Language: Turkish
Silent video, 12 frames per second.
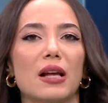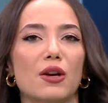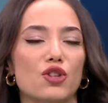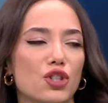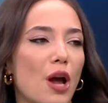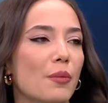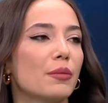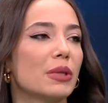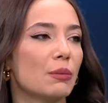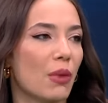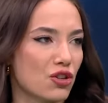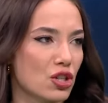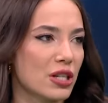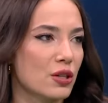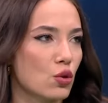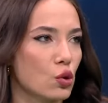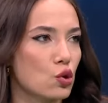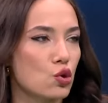Akşam maçlarını
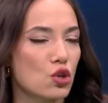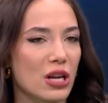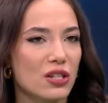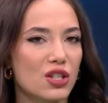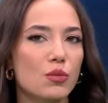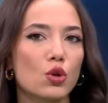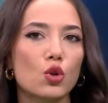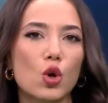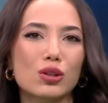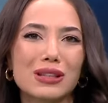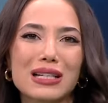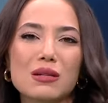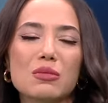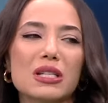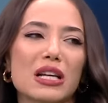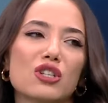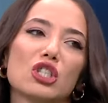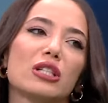konuşacağız. Şimdi notlarımız
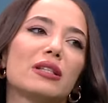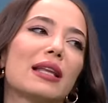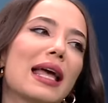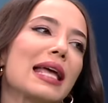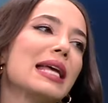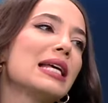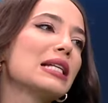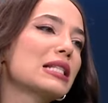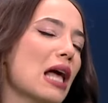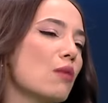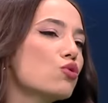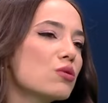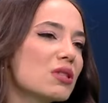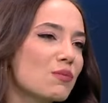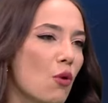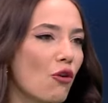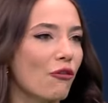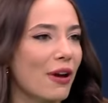eşliğinde Samsun
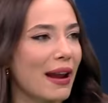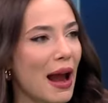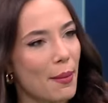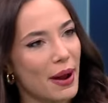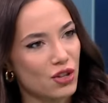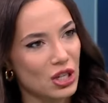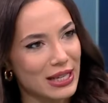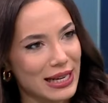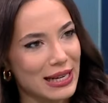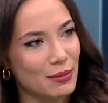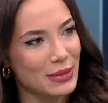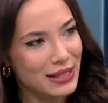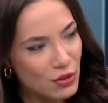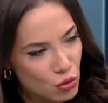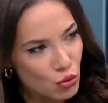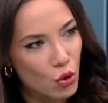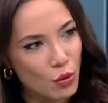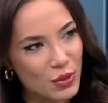Spor Fenerbahçe diyelim
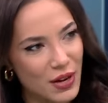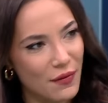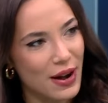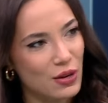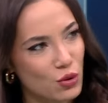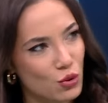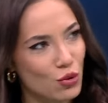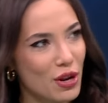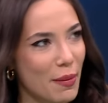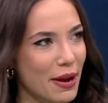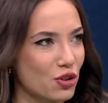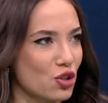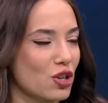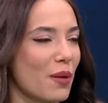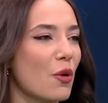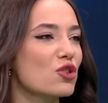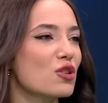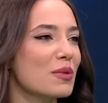istiyorum. Zafer Tüzün'le başlayacağım.
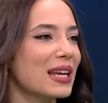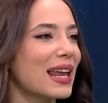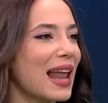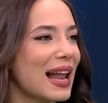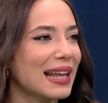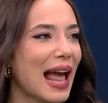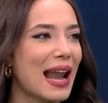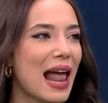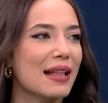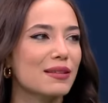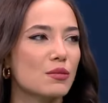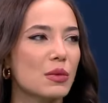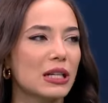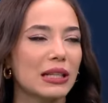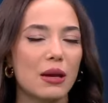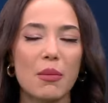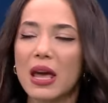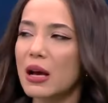Önce bir genel değerlendirme
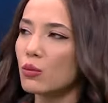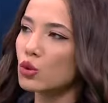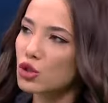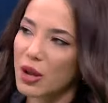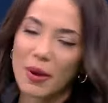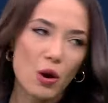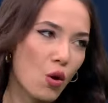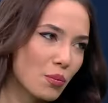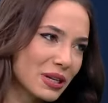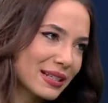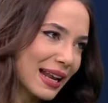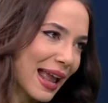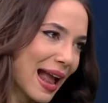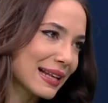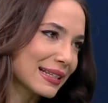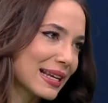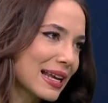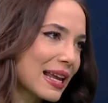alayım. Muhtemel 11
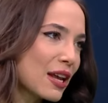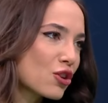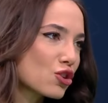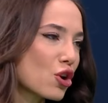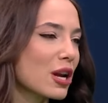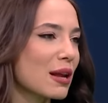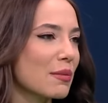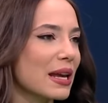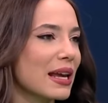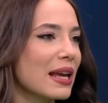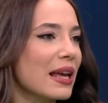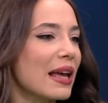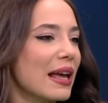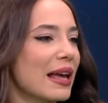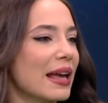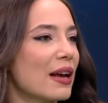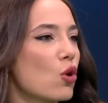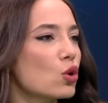geldi. Şöyle bir
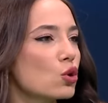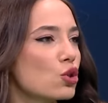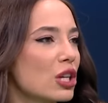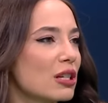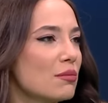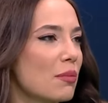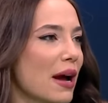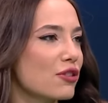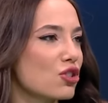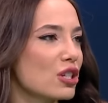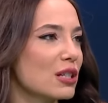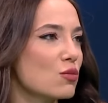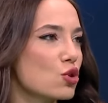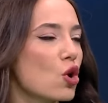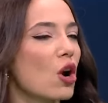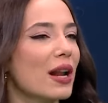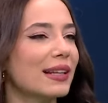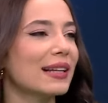e, konuşalım, başlayalım
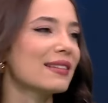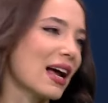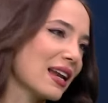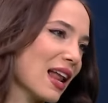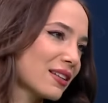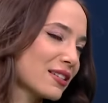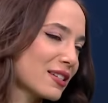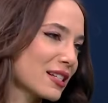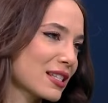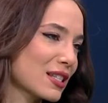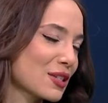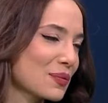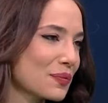sonra detaylandırırız.